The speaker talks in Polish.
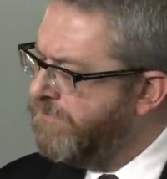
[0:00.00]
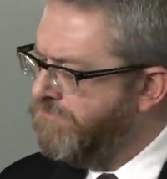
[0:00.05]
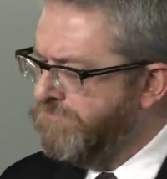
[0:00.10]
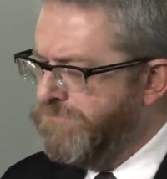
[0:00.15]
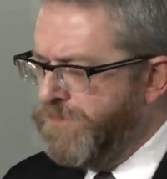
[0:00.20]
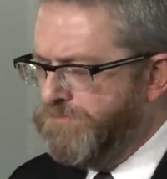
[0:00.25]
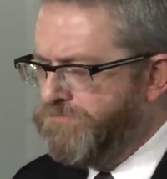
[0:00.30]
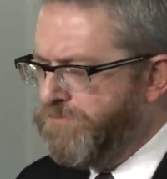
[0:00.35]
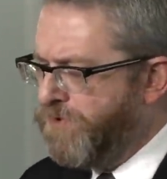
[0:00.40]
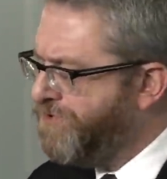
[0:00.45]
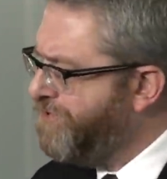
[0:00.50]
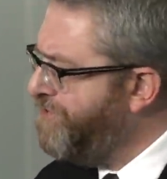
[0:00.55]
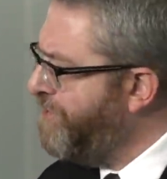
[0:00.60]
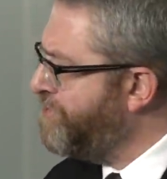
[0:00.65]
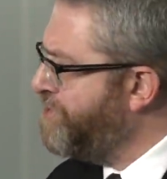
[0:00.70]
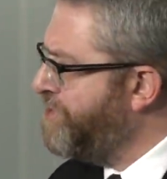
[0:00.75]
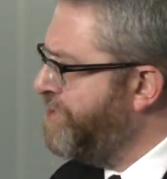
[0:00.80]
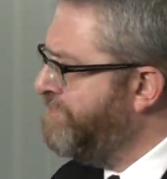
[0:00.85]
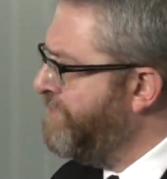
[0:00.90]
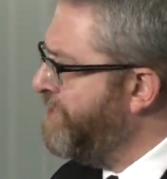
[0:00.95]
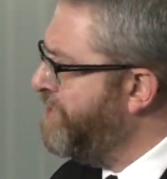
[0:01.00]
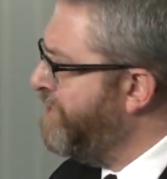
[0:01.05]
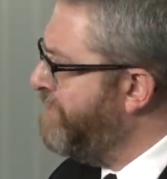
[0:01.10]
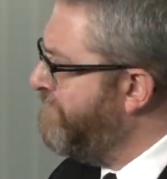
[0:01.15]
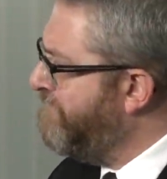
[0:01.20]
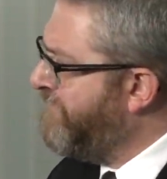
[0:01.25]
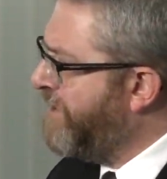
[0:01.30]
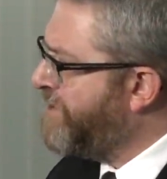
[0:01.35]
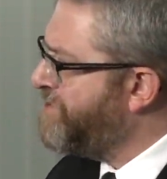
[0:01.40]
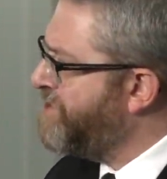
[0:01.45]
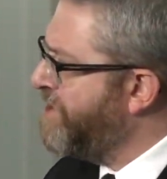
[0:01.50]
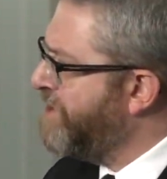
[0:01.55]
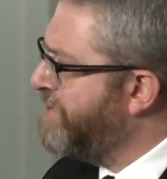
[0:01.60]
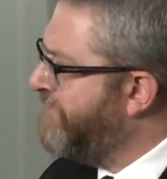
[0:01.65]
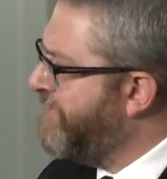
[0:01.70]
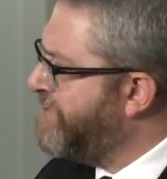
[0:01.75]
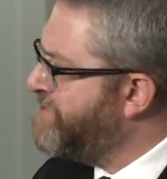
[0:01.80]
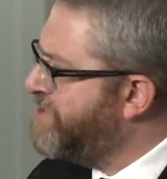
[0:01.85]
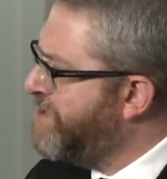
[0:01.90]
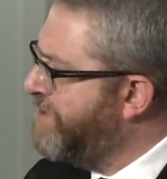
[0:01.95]
My podnosimy ważne
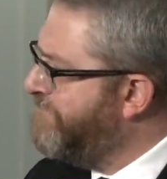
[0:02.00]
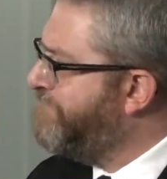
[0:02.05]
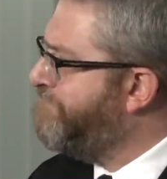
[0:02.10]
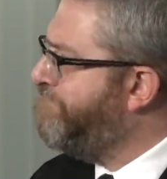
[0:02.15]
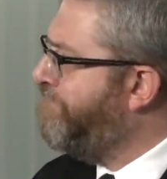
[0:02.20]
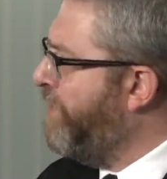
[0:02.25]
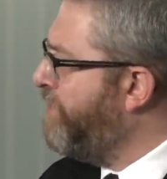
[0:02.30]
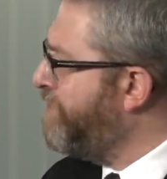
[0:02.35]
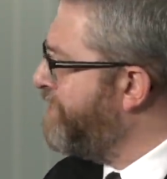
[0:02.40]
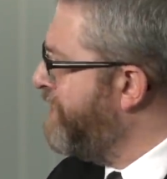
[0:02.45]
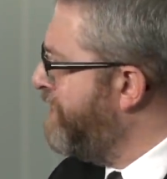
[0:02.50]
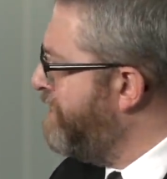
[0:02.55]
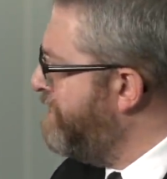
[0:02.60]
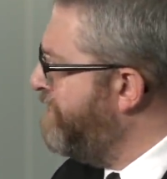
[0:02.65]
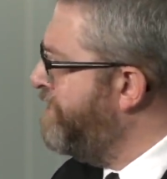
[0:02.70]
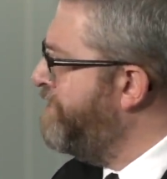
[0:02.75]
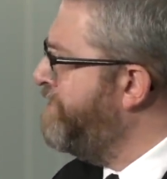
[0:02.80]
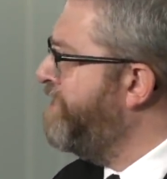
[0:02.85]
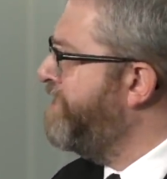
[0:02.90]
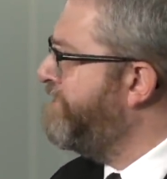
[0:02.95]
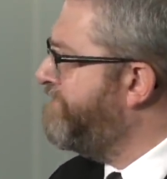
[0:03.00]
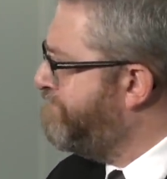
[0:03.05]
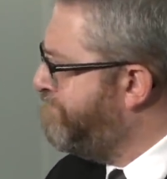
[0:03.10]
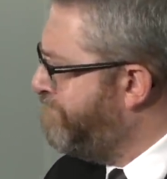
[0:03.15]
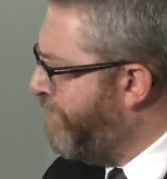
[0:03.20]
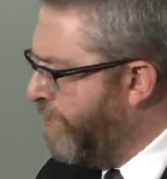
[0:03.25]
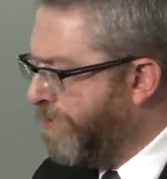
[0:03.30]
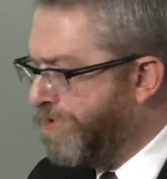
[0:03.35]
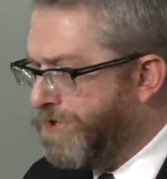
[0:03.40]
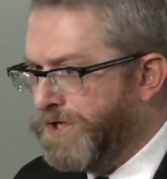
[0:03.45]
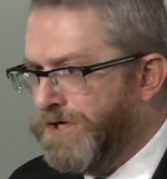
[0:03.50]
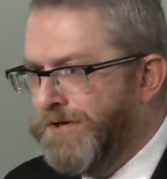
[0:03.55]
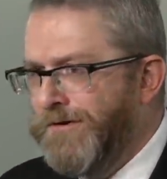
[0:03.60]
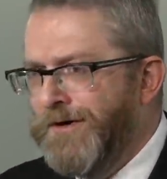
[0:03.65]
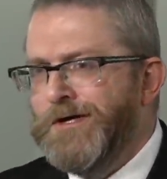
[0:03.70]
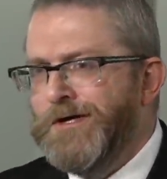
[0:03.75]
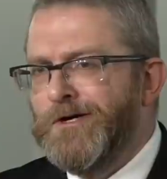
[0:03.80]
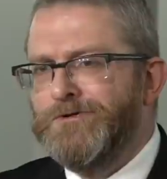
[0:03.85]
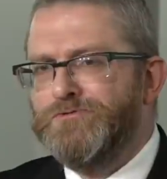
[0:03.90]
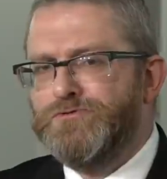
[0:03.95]
kwestie w porę i nie w porę
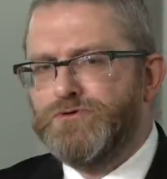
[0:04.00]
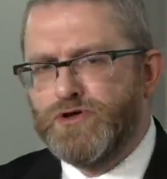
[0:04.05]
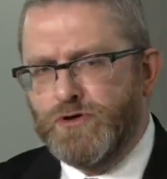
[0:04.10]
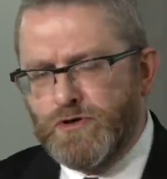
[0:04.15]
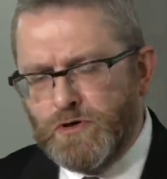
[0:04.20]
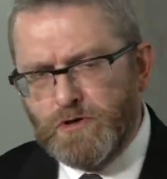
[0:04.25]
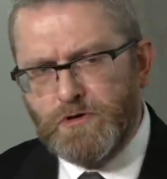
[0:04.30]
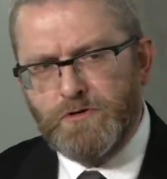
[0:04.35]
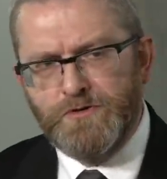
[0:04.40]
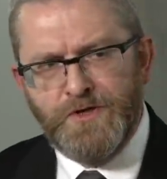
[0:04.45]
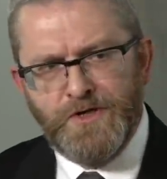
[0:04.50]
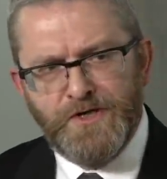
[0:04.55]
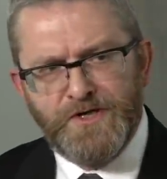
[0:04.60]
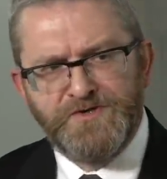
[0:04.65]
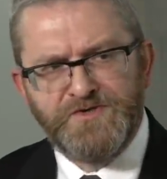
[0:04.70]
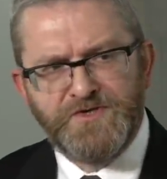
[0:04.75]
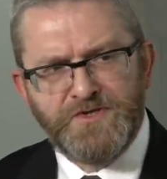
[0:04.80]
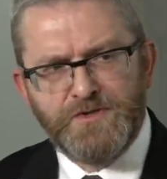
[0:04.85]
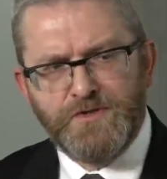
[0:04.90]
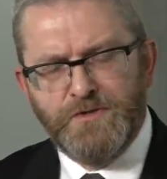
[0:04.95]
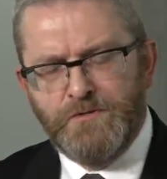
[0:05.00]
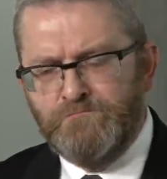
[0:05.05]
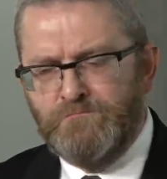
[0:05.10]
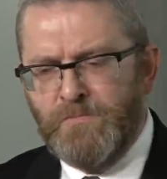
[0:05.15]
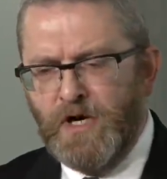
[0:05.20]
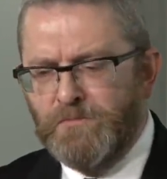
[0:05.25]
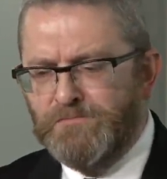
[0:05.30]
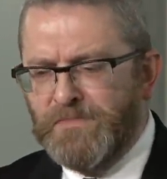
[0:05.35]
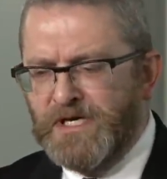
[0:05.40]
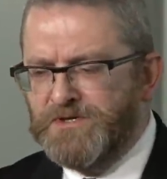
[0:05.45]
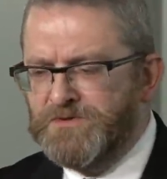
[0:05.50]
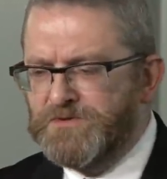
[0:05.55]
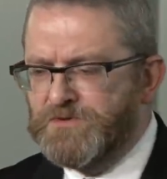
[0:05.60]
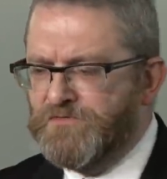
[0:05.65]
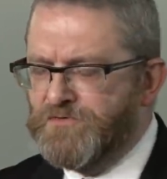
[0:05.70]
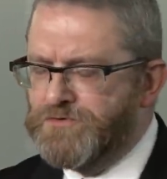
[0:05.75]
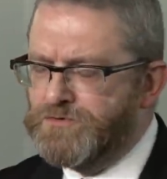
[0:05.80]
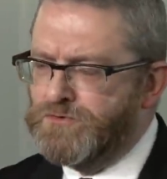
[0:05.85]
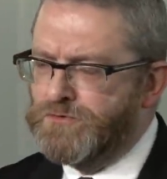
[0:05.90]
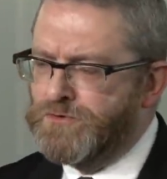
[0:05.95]
to jest moment,
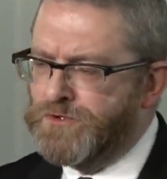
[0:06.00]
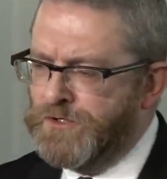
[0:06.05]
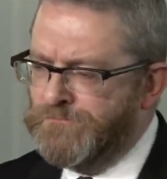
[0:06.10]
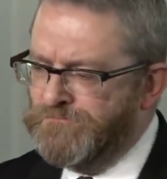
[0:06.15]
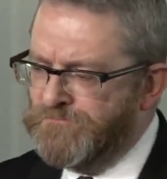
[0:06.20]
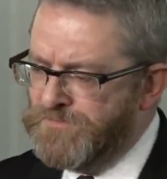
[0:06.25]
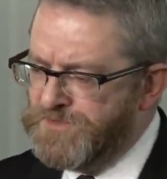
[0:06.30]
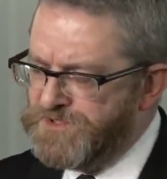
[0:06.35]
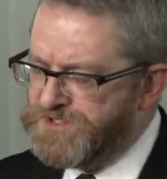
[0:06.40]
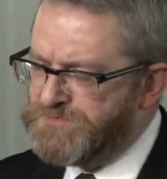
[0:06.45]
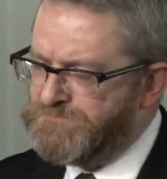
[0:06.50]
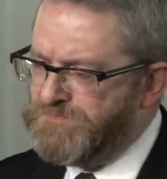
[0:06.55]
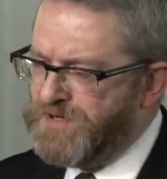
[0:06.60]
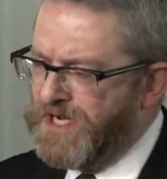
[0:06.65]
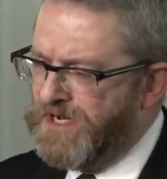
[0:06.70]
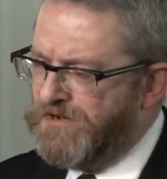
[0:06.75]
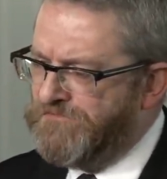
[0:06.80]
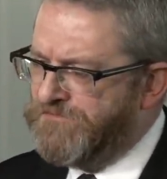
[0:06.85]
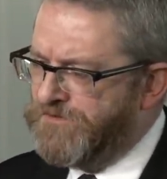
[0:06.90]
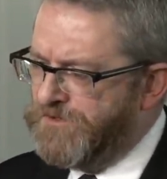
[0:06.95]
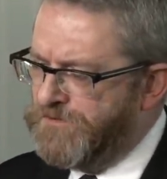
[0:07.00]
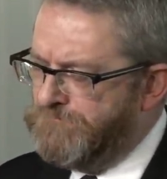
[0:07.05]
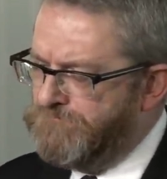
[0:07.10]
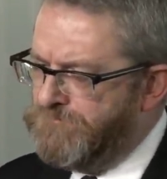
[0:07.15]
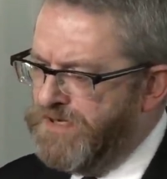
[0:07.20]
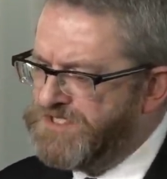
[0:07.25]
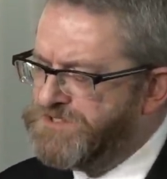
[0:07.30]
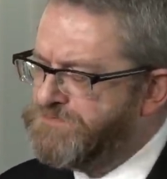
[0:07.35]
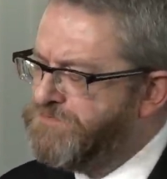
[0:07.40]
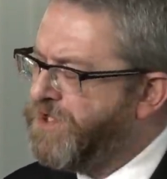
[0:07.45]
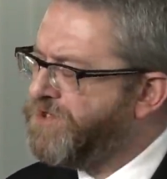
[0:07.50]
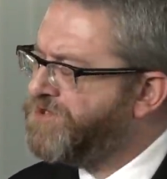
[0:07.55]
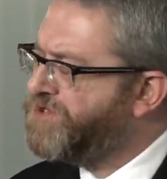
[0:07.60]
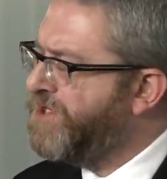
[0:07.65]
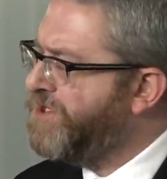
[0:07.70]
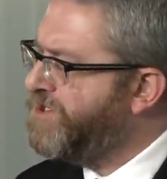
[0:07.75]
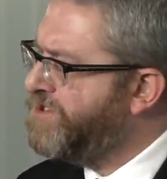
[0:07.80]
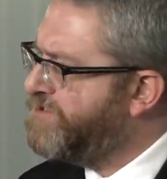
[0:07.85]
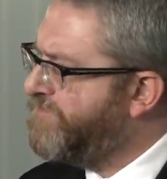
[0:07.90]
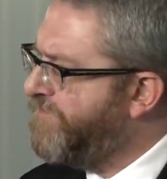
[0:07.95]
w którym sprawy
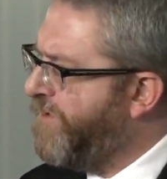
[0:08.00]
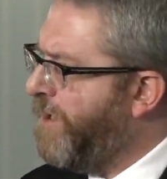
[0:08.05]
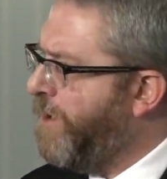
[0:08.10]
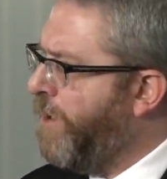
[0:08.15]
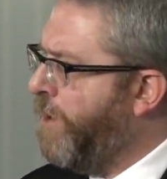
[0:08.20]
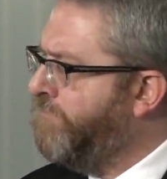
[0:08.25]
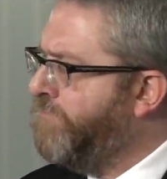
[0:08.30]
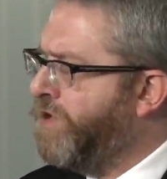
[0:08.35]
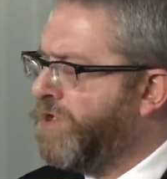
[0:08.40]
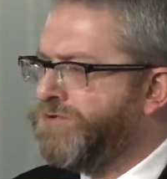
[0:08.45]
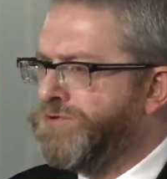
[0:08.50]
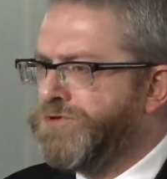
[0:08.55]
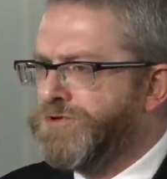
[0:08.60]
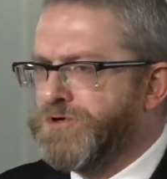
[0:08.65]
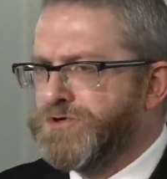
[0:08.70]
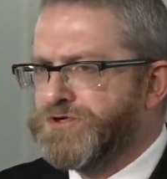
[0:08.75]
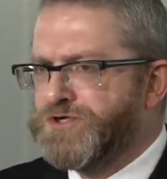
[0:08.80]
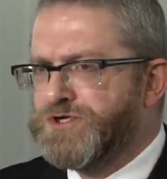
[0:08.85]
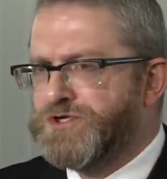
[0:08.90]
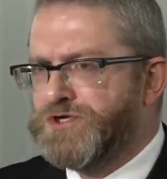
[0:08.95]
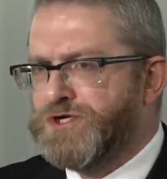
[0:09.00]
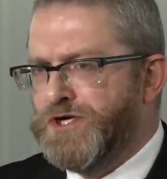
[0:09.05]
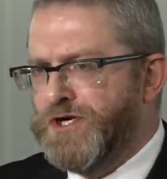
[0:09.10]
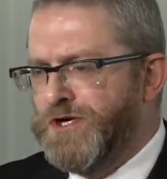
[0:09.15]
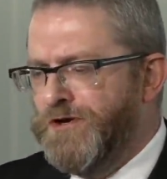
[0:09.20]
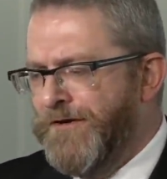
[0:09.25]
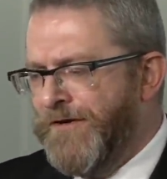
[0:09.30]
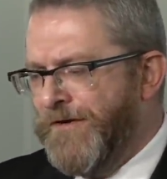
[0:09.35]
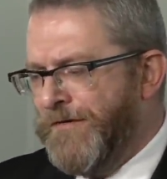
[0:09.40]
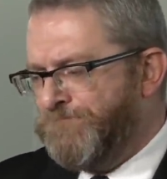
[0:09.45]
bezpieczeństwa, obronności